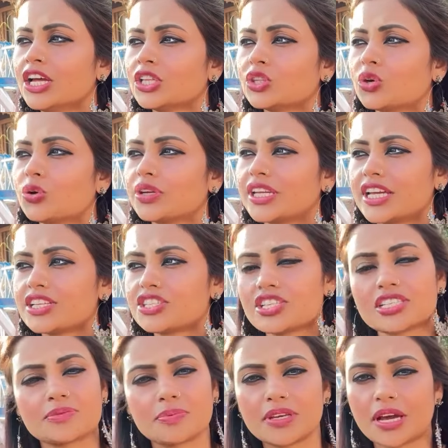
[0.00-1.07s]
तो ये
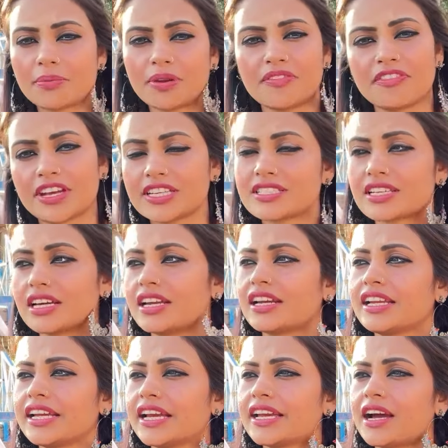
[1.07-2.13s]
चीज़ भी हमने फेस कर
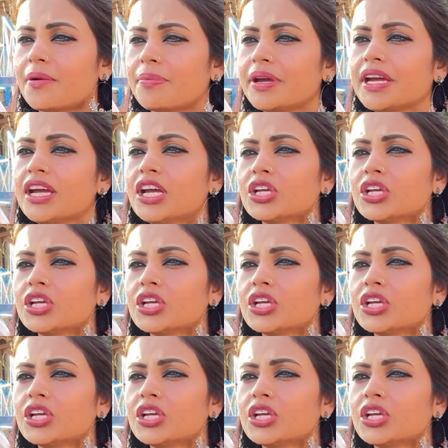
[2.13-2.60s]
ली है यहाँ पर